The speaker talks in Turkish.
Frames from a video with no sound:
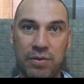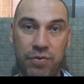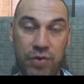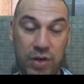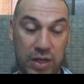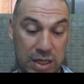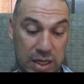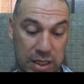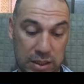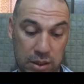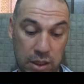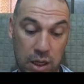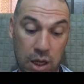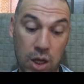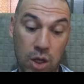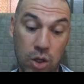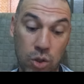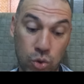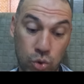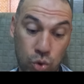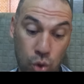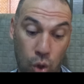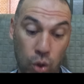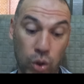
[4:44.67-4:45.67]
Fakat
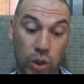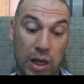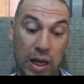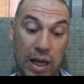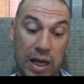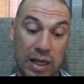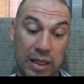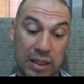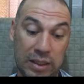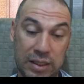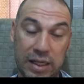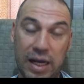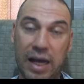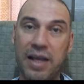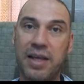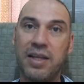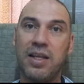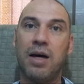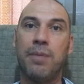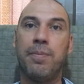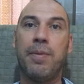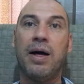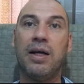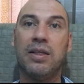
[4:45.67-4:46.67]
son 6
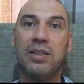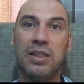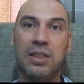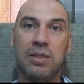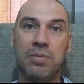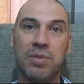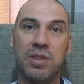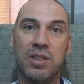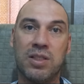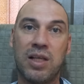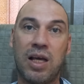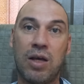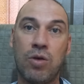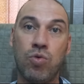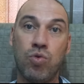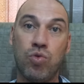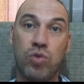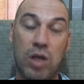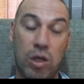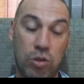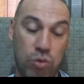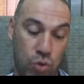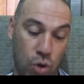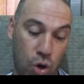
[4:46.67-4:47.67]
ayına baktığımızda
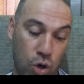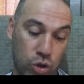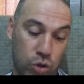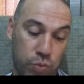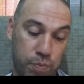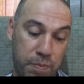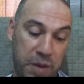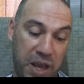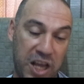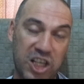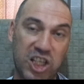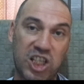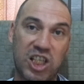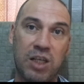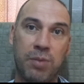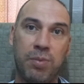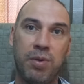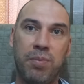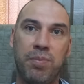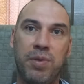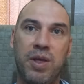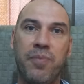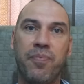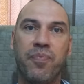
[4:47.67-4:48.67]
%4-5
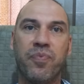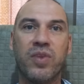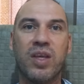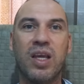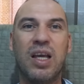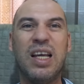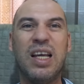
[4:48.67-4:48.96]
gibi bir